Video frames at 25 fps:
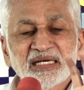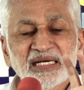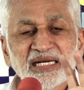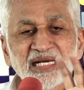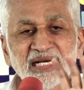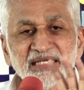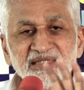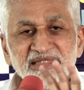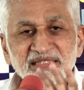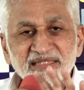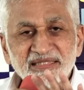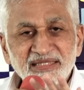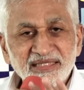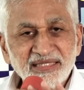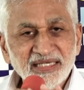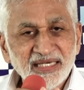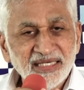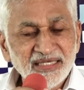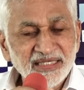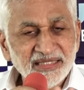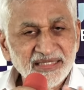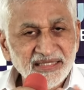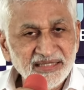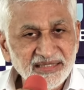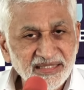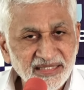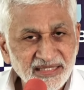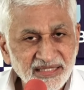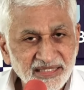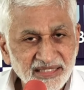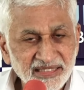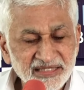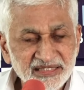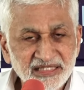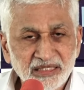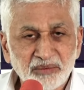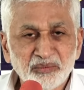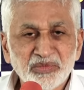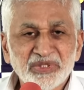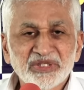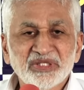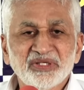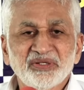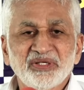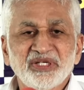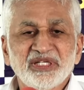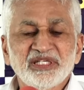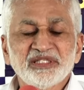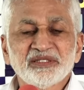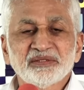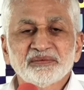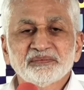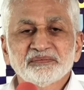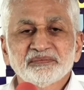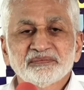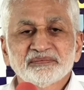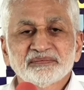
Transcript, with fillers: రాజకీయానికి దీనికి సంబంధం లేదు